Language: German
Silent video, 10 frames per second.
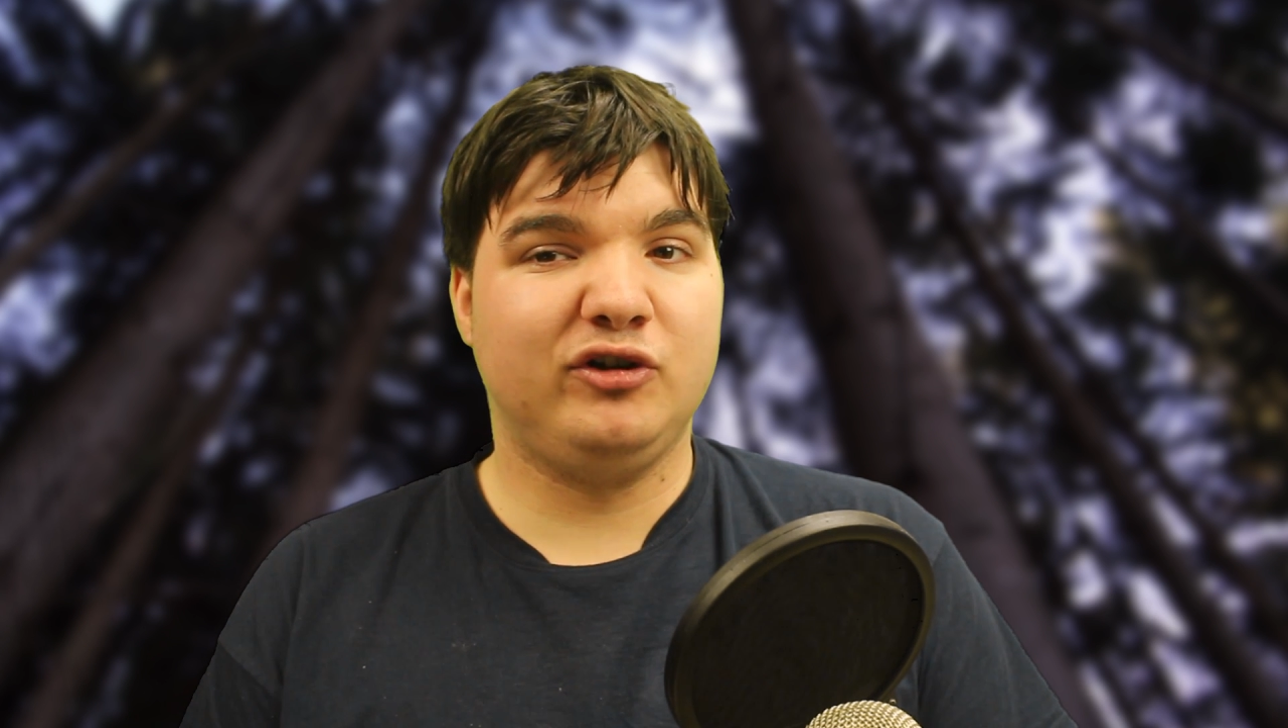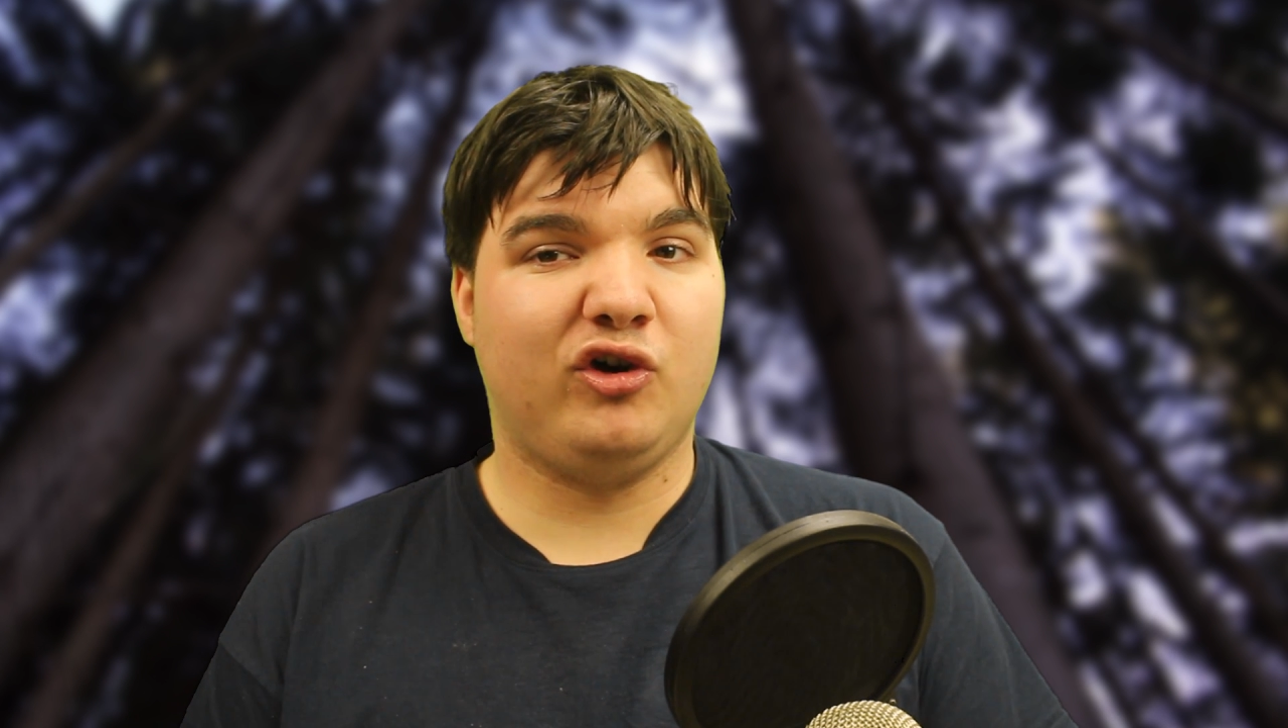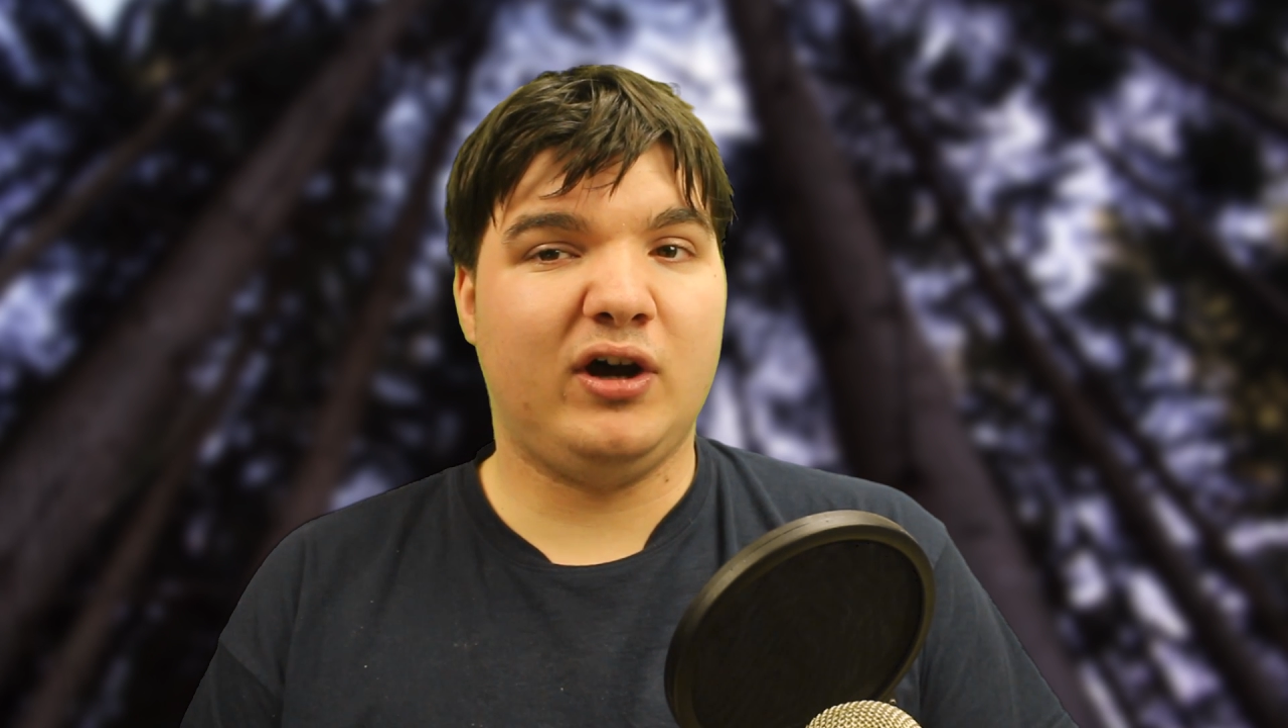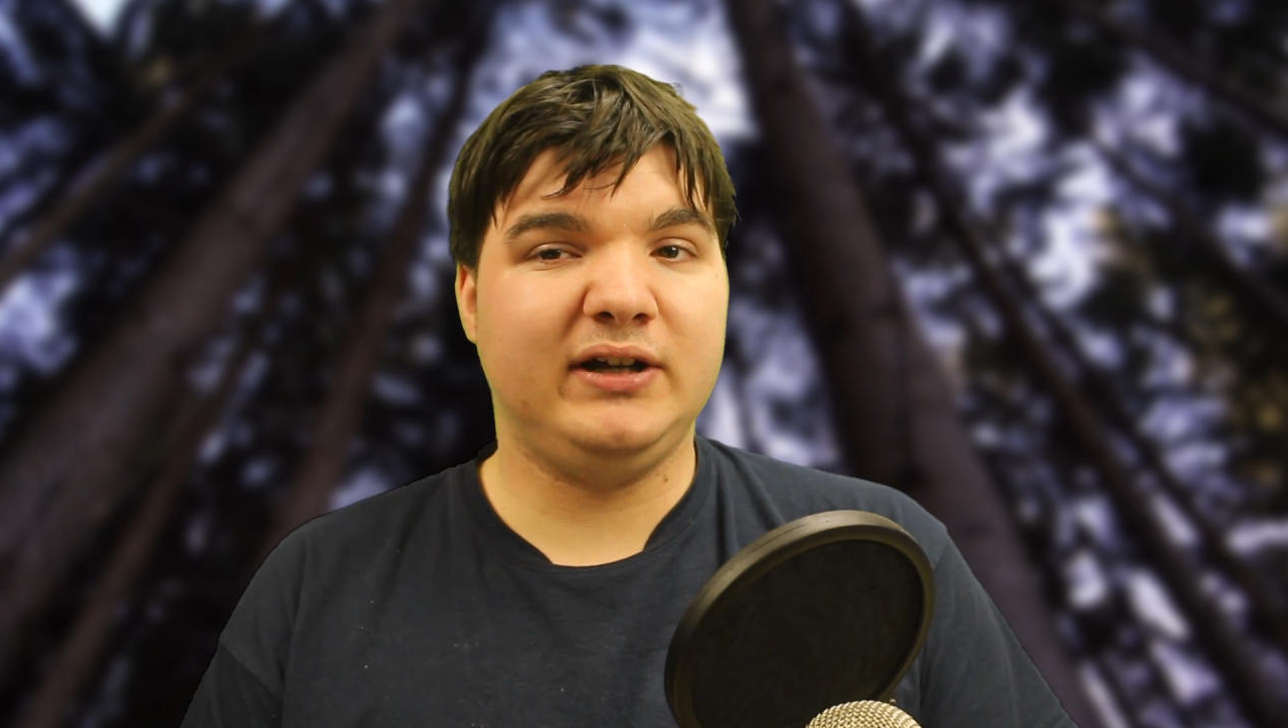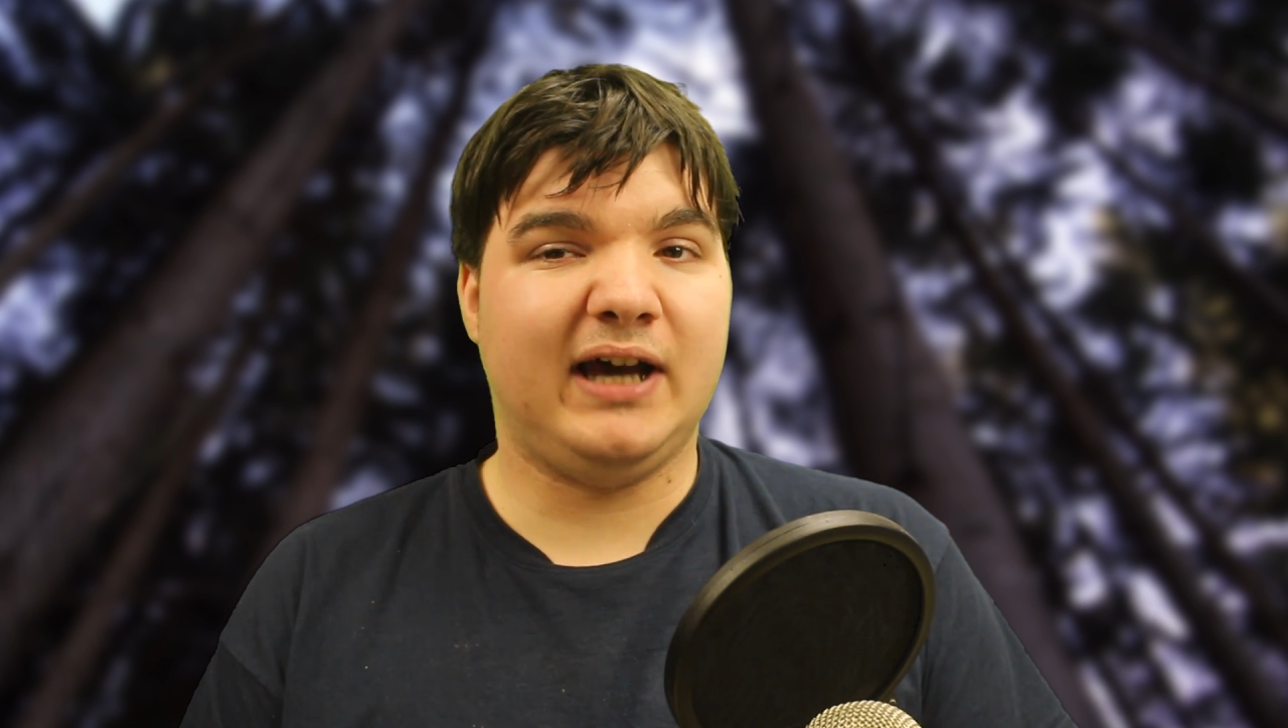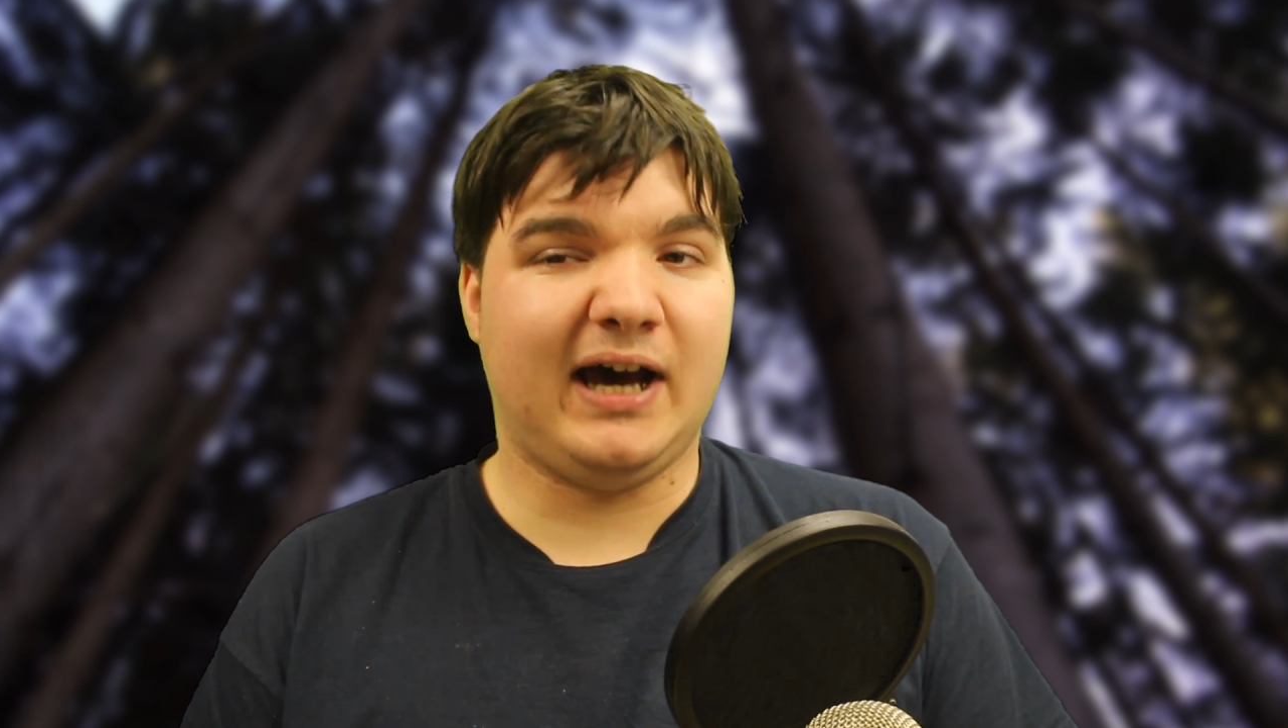noch eine